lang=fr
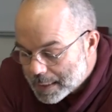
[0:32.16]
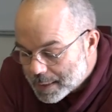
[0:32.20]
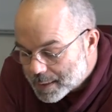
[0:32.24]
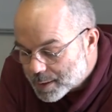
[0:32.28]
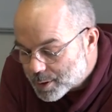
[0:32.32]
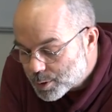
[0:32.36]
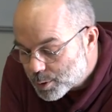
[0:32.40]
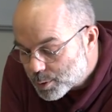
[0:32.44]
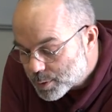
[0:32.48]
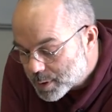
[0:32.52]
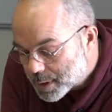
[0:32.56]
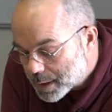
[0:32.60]

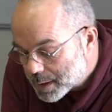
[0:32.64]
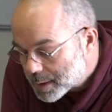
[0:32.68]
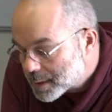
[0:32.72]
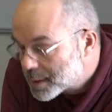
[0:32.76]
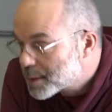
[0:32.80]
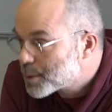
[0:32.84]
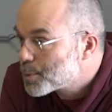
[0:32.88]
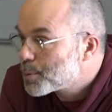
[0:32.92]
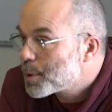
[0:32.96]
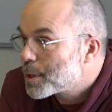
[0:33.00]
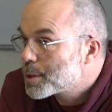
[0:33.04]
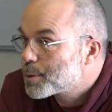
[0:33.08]
Dans cette
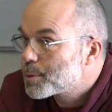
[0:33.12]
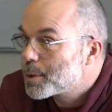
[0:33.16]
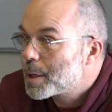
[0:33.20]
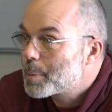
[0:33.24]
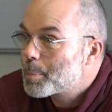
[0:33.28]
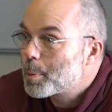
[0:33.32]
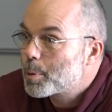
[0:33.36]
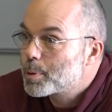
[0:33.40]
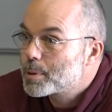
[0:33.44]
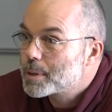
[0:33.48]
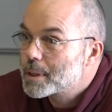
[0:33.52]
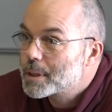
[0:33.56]
histoire de la
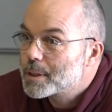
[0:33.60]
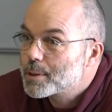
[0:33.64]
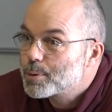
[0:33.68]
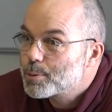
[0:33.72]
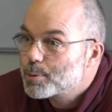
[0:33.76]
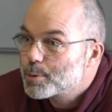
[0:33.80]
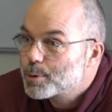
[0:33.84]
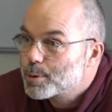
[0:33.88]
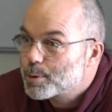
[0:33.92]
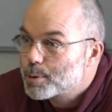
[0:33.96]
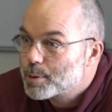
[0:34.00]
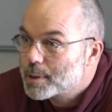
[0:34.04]

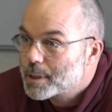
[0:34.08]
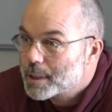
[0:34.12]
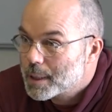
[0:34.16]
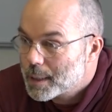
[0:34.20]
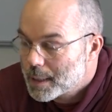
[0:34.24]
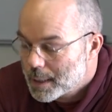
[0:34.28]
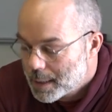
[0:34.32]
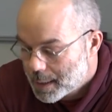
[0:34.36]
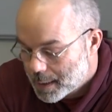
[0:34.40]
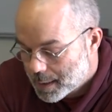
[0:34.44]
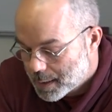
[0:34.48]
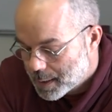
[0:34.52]
protection
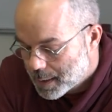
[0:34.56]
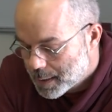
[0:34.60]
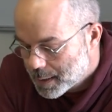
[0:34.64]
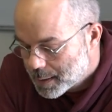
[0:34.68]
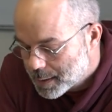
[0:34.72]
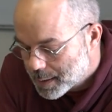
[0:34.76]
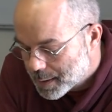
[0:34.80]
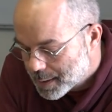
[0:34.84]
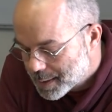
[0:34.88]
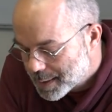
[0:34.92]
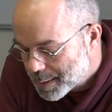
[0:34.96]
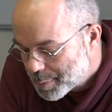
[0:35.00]
sociale,
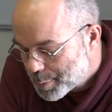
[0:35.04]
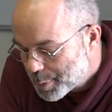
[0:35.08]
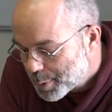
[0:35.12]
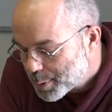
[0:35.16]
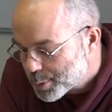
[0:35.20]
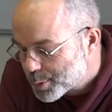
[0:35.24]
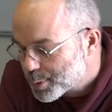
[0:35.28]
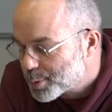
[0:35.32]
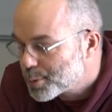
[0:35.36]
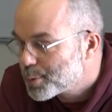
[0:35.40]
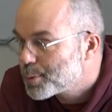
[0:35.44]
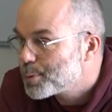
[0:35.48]
les
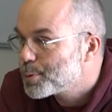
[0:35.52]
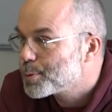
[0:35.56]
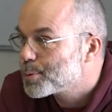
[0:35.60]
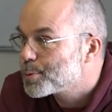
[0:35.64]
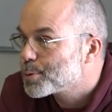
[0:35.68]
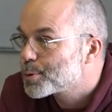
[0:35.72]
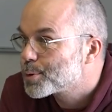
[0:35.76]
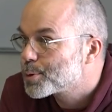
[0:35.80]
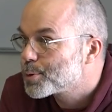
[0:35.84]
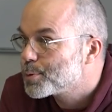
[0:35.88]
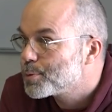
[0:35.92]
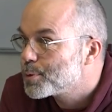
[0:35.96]
indépendants
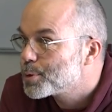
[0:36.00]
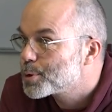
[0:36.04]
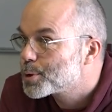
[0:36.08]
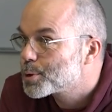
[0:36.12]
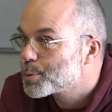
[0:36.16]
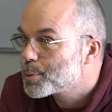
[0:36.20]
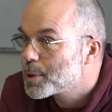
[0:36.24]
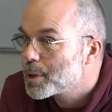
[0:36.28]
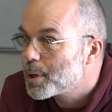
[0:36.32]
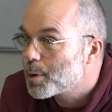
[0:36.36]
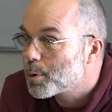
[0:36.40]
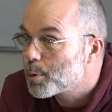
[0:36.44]
ont souvent
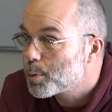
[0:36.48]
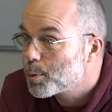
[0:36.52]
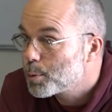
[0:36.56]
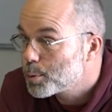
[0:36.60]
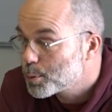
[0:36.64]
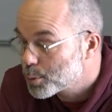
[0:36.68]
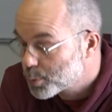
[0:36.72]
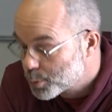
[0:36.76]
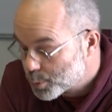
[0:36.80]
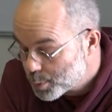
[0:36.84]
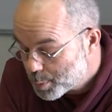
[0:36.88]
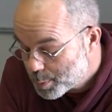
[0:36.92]
joué un rôle
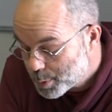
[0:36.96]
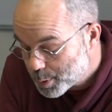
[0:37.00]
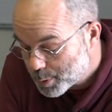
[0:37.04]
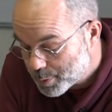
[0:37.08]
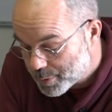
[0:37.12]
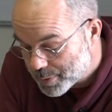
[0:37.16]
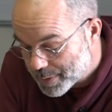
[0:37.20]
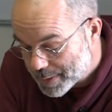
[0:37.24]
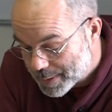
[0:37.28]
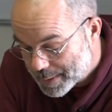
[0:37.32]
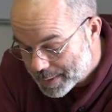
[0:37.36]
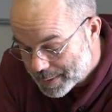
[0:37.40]
de
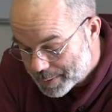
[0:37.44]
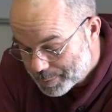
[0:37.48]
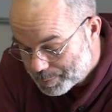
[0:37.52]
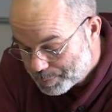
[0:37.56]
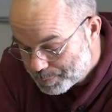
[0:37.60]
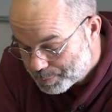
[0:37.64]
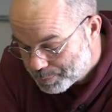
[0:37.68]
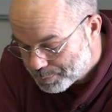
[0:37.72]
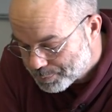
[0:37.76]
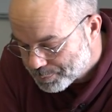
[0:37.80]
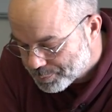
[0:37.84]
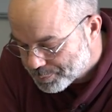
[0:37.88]
trouble-fête.
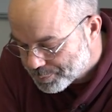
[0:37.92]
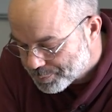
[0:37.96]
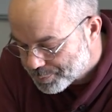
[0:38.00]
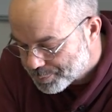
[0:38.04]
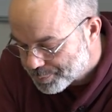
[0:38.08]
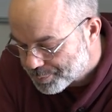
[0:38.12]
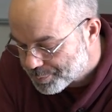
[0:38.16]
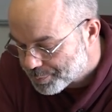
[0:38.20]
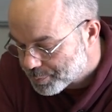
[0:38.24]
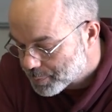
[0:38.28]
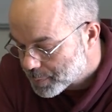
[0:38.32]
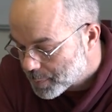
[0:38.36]

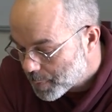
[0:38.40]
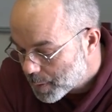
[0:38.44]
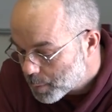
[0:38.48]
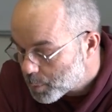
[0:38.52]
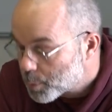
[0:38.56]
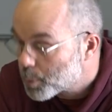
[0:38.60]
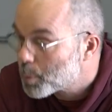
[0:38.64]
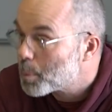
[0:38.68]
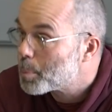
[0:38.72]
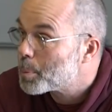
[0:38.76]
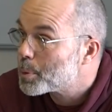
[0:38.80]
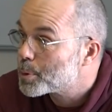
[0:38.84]

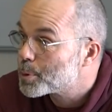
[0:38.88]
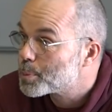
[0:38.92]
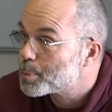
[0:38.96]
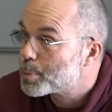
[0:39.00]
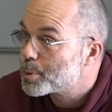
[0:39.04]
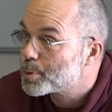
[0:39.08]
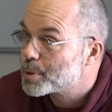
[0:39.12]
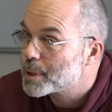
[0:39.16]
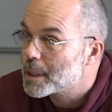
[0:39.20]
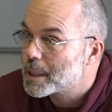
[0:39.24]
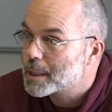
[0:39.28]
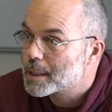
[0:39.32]
Donc on peut se
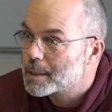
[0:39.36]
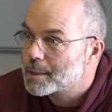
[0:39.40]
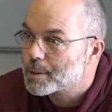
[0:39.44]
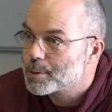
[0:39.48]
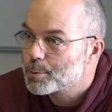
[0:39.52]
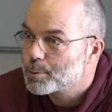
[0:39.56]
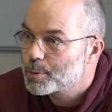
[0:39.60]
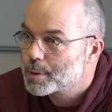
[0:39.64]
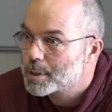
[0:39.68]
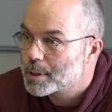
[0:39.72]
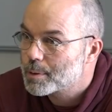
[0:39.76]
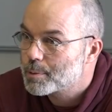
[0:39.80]
poser la
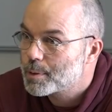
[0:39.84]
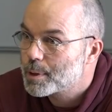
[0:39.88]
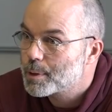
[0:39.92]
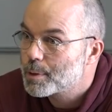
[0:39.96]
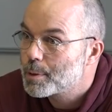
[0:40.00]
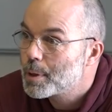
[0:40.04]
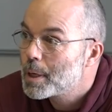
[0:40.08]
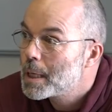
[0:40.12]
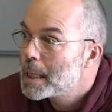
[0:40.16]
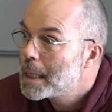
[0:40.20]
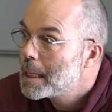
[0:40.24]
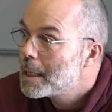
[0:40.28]
question de
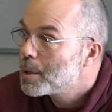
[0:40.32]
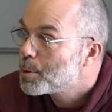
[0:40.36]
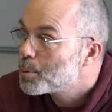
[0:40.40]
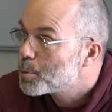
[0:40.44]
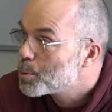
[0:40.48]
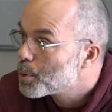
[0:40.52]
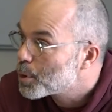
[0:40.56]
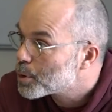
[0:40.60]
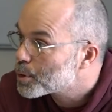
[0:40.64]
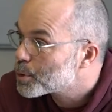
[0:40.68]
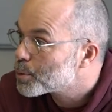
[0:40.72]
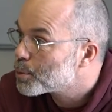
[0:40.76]
savoir
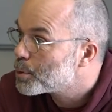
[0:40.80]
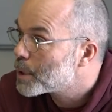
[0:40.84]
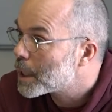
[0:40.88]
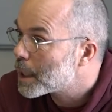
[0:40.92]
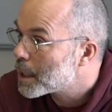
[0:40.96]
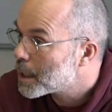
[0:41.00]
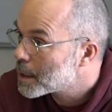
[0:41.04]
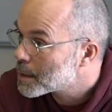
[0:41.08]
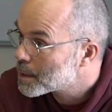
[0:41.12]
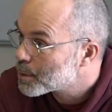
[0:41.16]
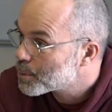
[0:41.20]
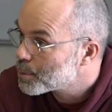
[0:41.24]
où en sont les
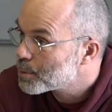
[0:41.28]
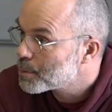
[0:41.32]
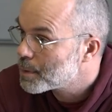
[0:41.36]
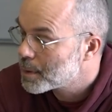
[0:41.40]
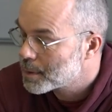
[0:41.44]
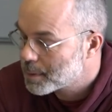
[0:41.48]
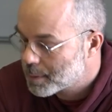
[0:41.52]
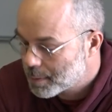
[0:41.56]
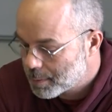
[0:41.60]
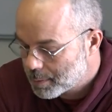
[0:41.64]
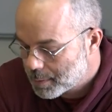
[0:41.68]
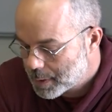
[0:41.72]
relations
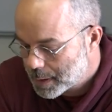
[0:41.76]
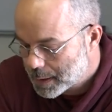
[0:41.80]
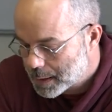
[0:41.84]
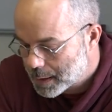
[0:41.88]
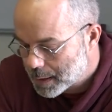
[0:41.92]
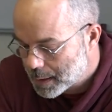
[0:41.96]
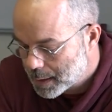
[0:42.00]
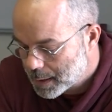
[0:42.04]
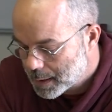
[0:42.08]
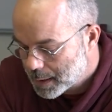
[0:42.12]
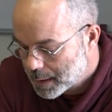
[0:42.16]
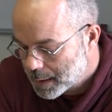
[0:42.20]
entre
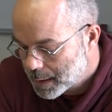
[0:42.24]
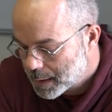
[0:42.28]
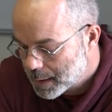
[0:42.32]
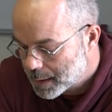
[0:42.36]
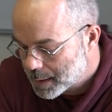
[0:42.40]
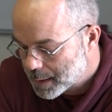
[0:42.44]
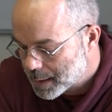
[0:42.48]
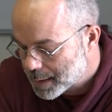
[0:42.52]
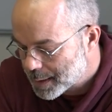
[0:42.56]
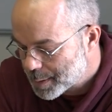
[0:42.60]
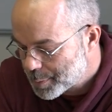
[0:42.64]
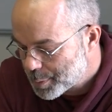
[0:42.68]
l'État et
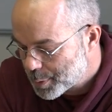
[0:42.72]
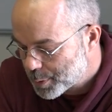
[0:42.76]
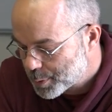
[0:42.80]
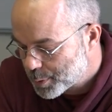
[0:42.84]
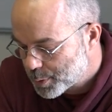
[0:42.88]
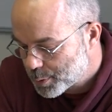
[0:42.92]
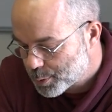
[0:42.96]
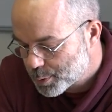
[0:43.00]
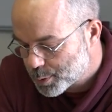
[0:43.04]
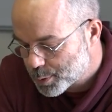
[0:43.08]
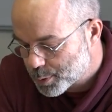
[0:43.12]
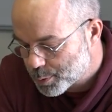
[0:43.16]
les
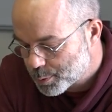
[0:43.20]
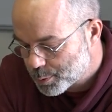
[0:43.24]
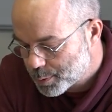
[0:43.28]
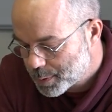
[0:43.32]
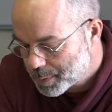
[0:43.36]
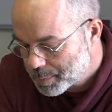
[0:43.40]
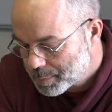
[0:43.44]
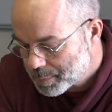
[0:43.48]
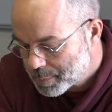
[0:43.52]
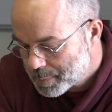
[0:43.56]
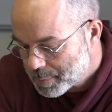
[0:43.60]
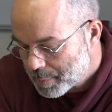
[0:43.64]
indépendants aujourd'hui.